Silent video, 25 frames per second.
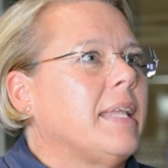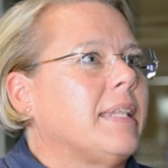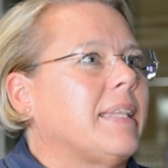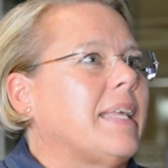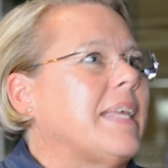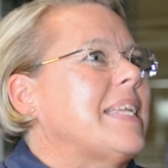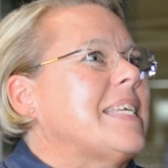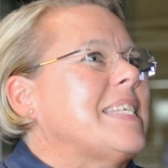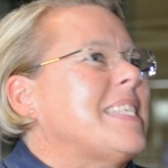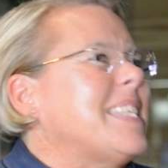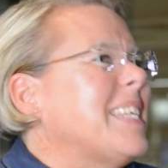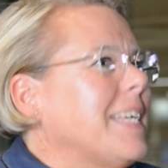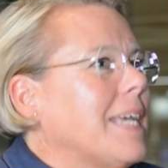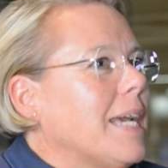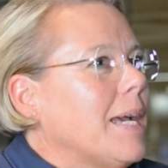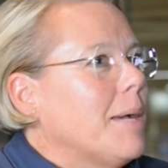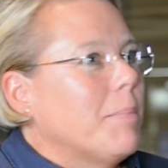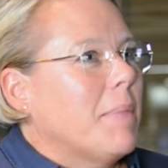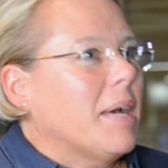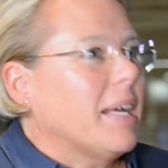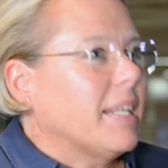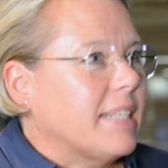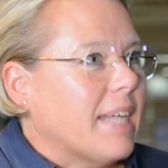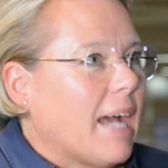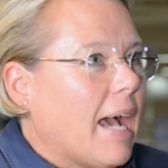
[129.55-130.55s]
dann ist die ja
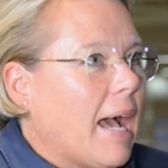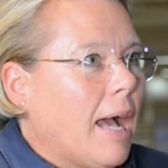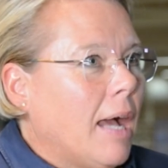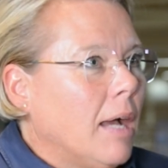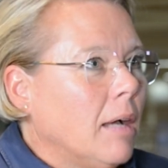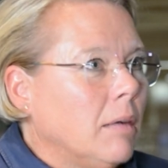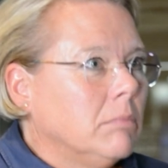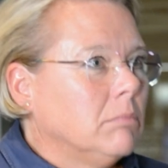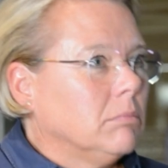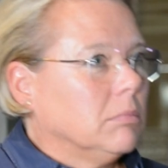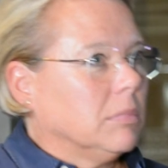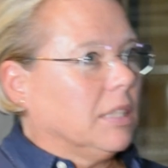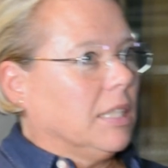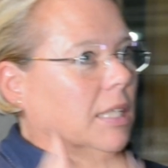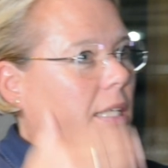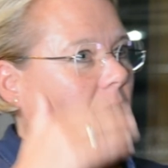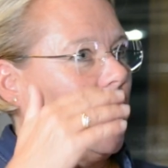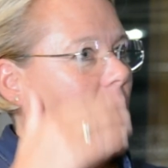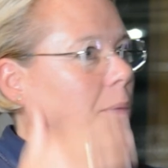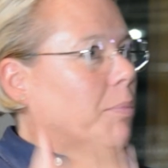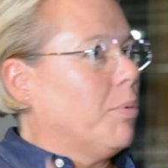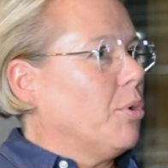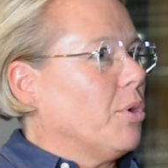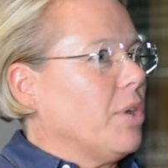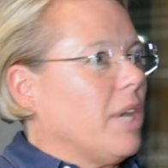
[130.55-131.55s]
immer da je
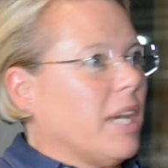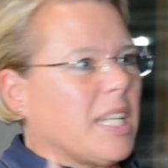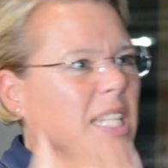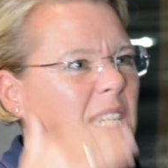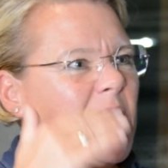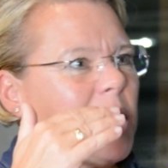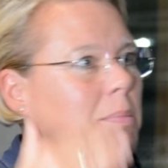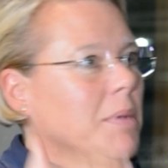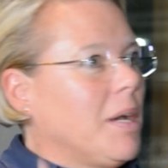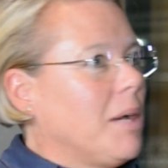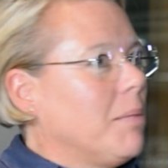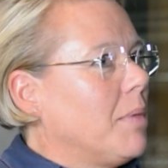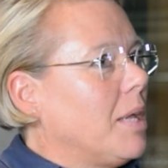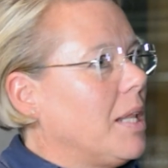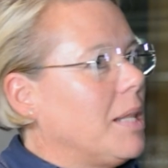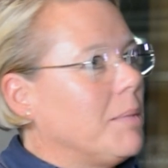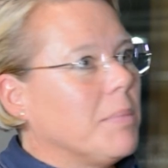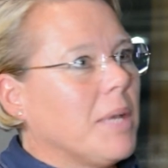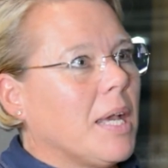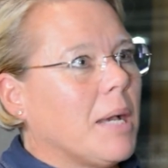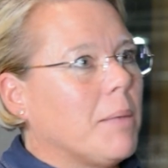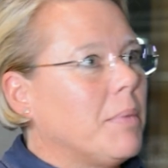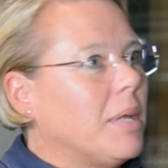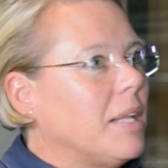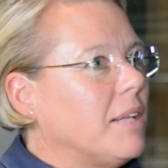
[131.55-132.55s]
nach Projektthema mal
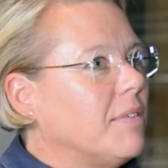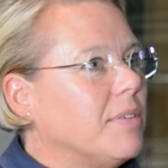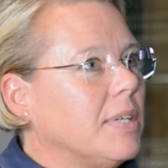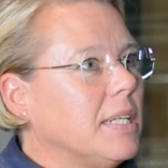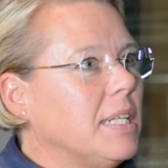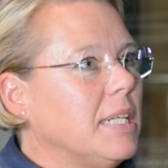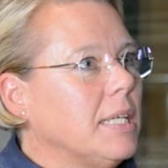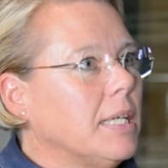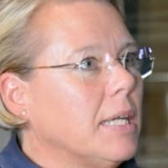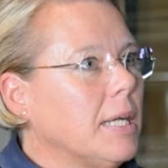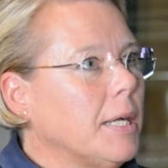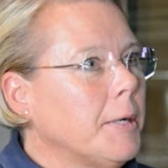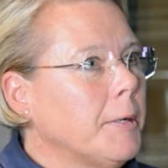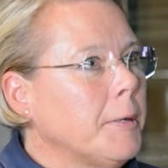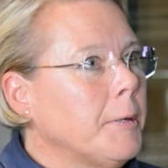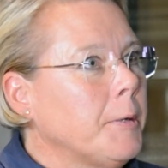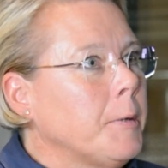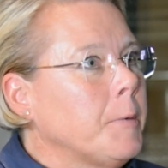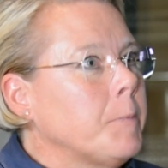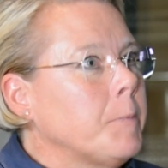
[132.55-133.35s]
mehr, mal weniger.